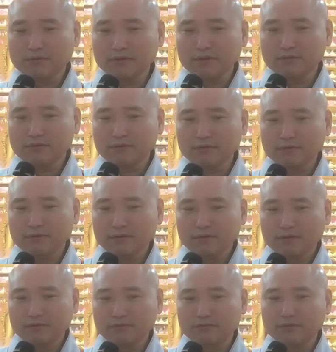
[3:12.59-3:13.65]
인해서
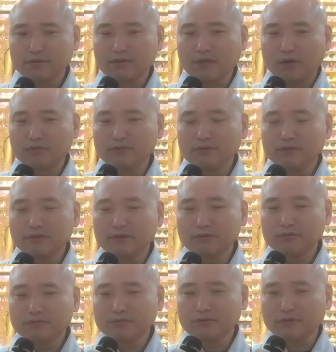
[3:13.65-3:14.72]
우리 가온이
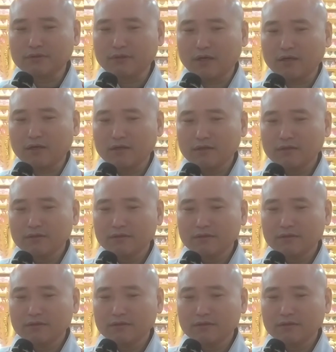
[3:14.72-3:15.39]
기우는 걸까?